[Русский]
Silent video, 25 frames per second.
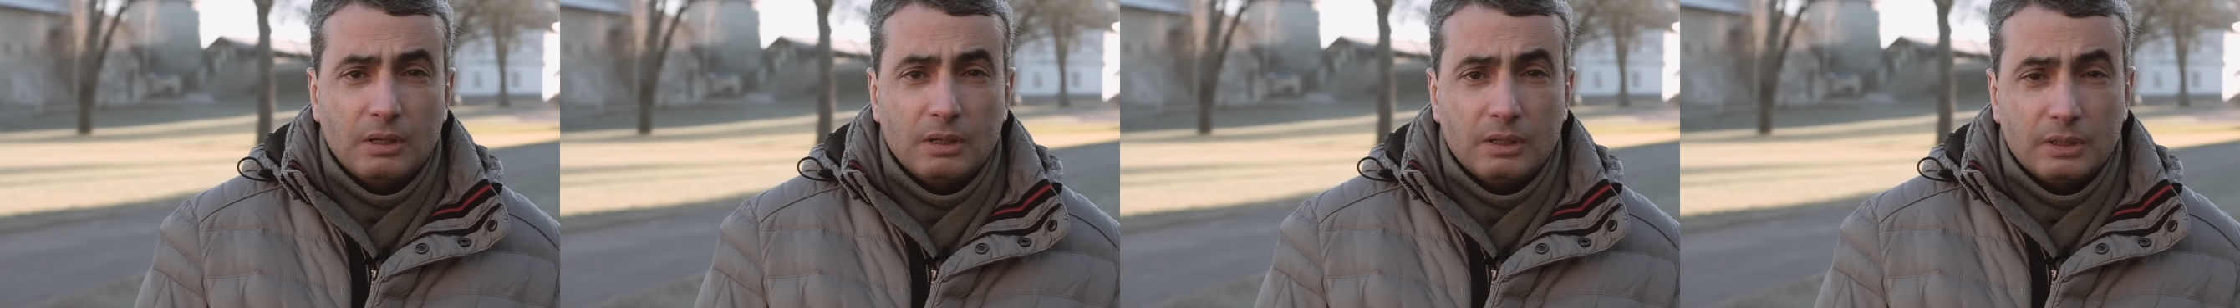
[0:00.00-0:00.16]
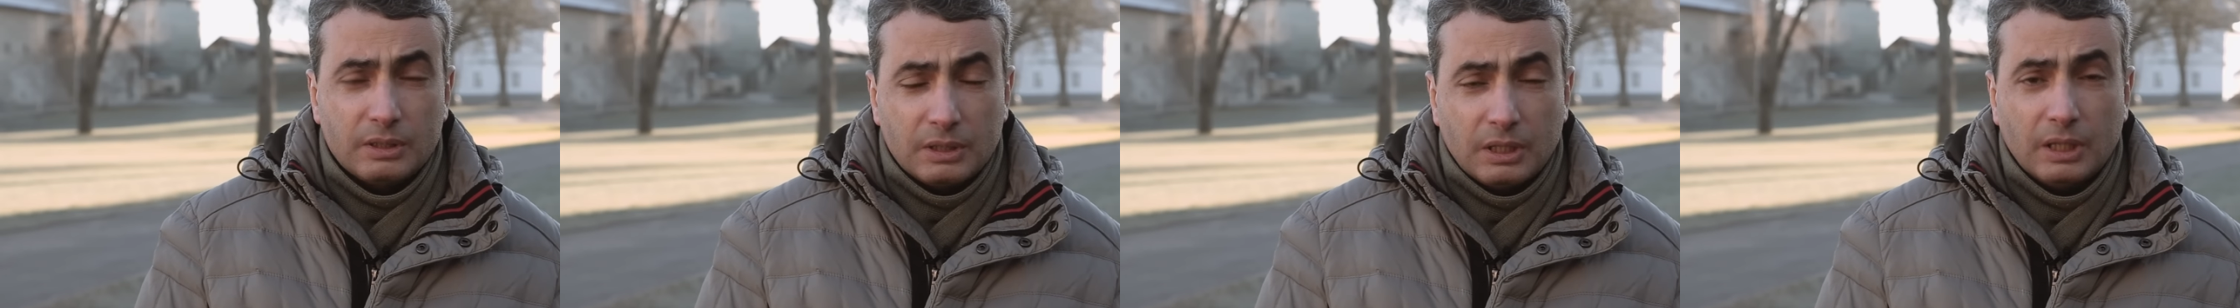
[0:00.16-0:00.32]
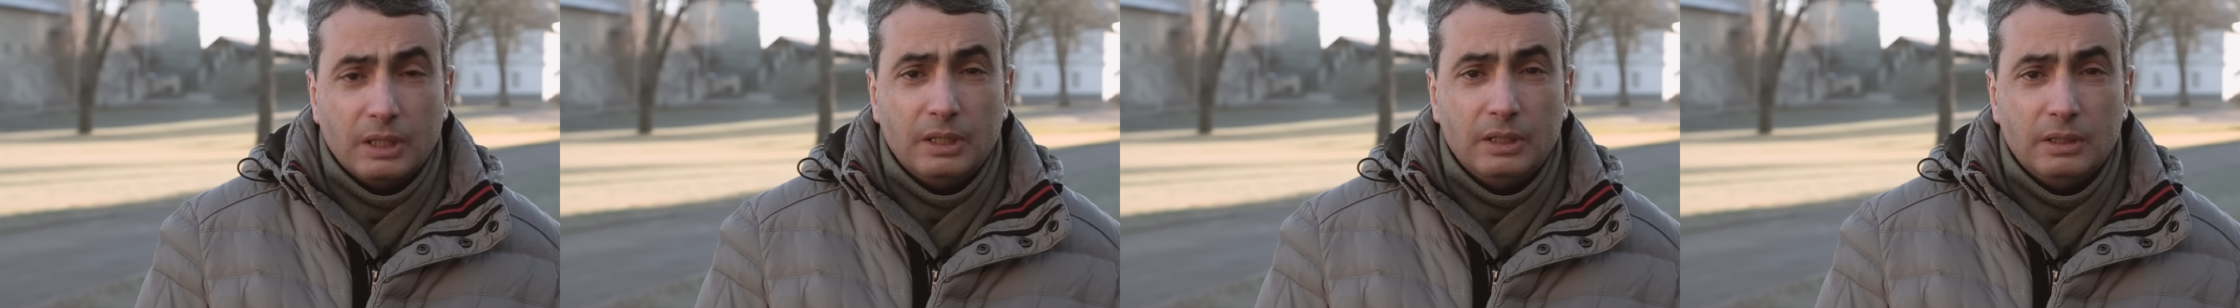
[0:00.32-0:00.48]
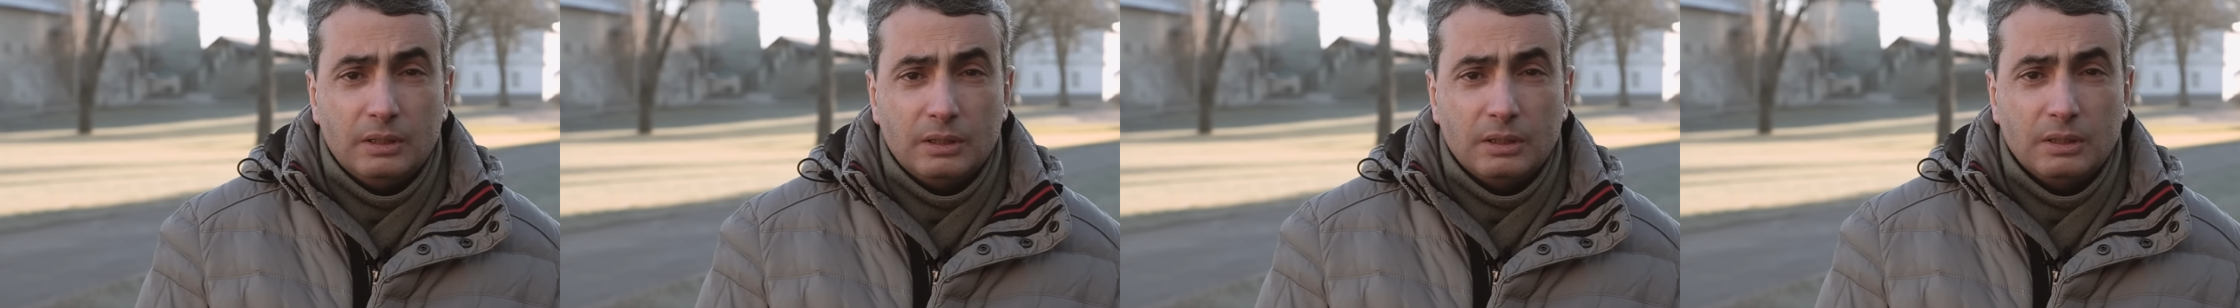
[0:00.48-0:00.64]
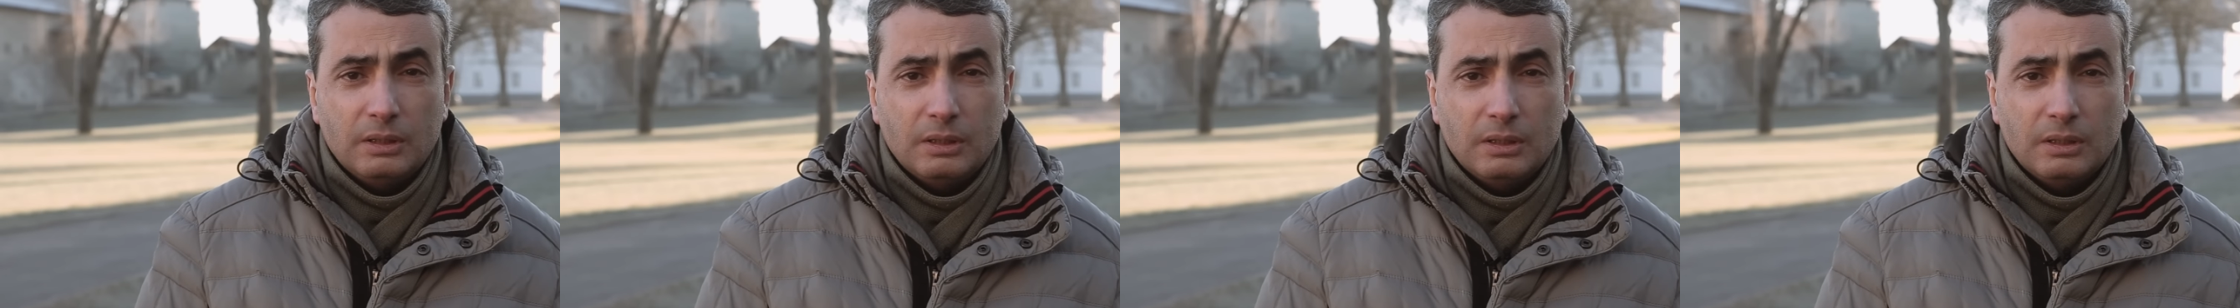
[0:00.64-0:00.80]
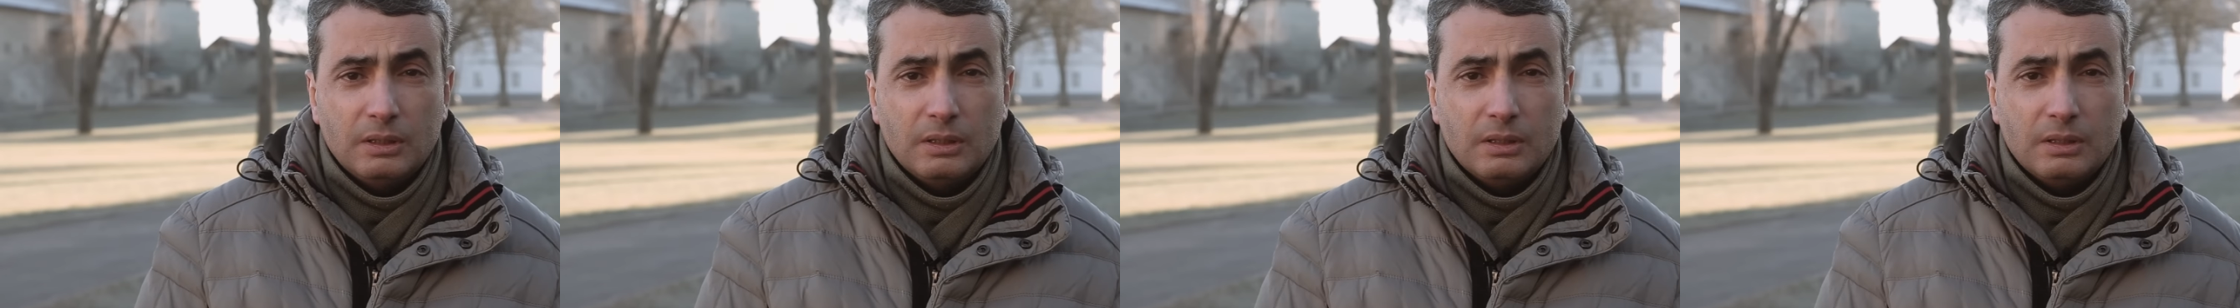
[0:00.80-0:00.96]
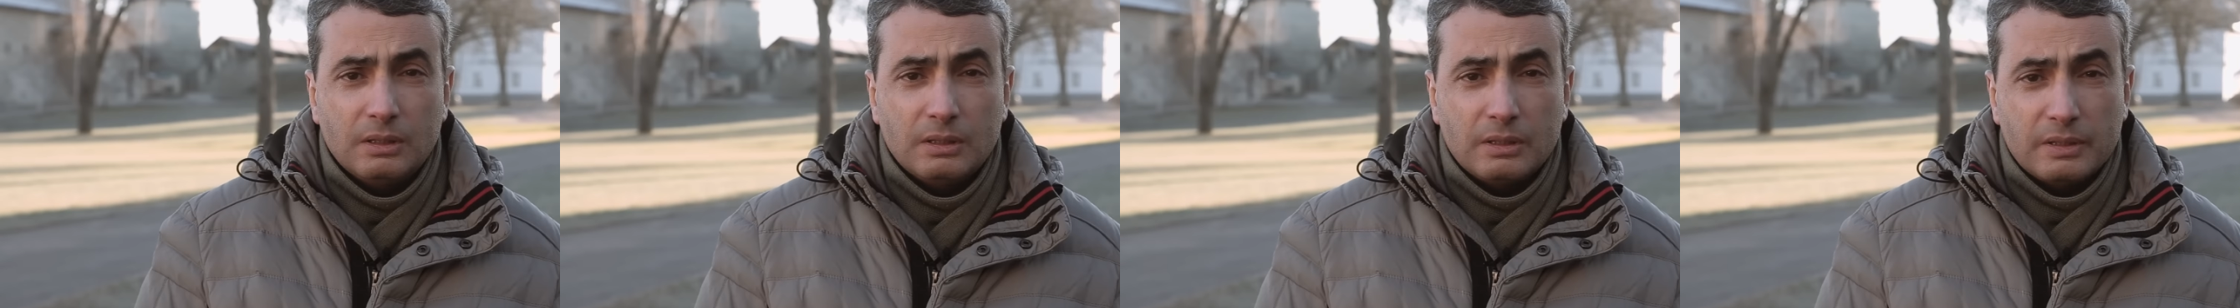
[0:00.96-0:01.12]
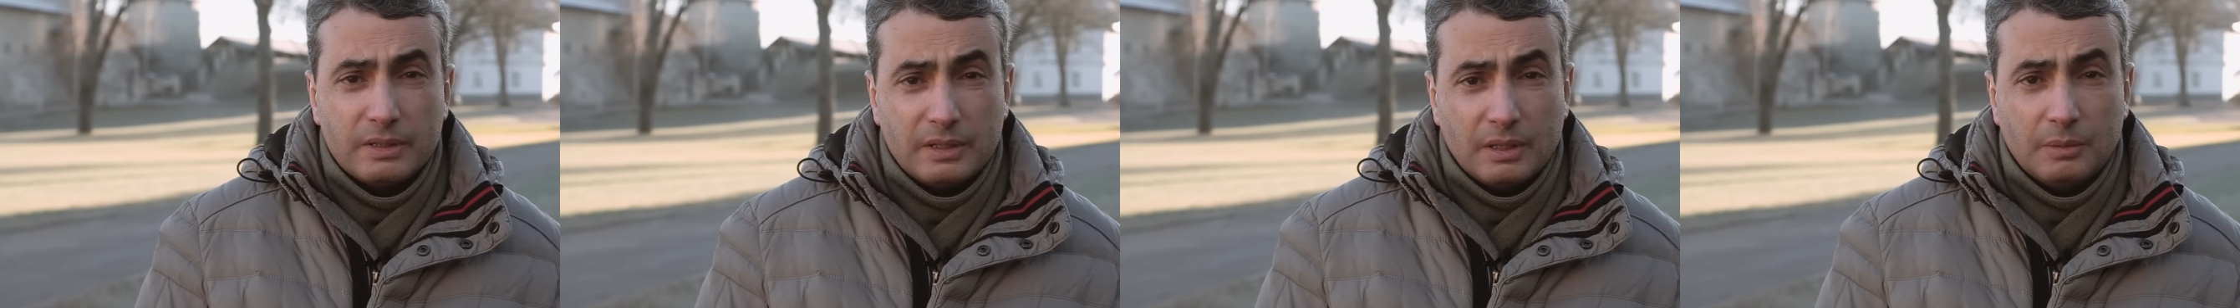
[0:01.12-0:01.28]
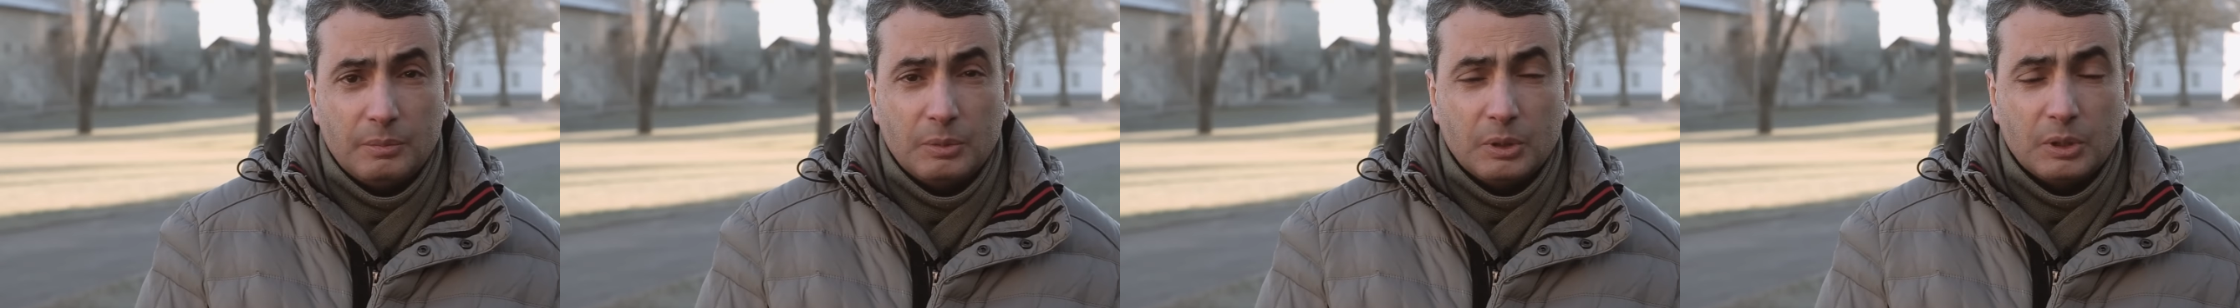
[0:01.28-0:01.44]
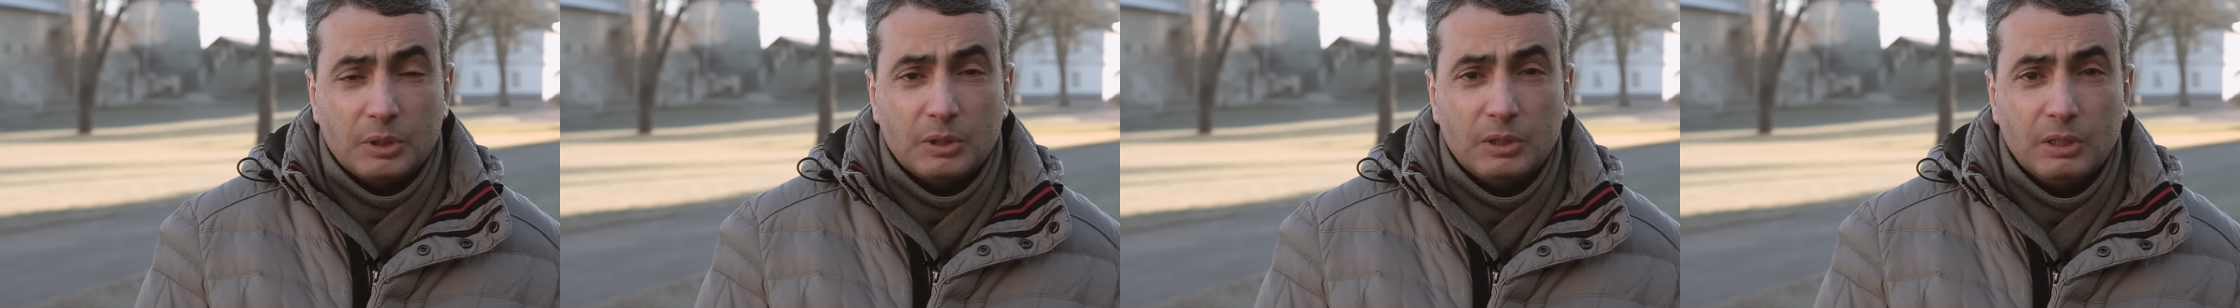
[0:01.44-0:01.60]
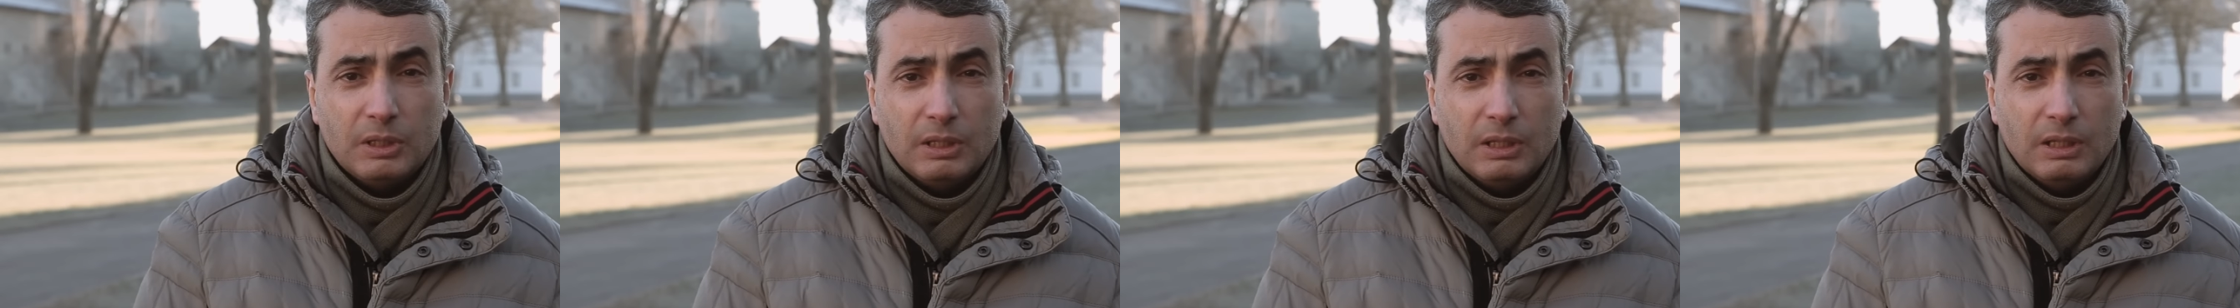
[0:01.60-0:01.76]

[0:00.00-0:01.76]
стоит за мир.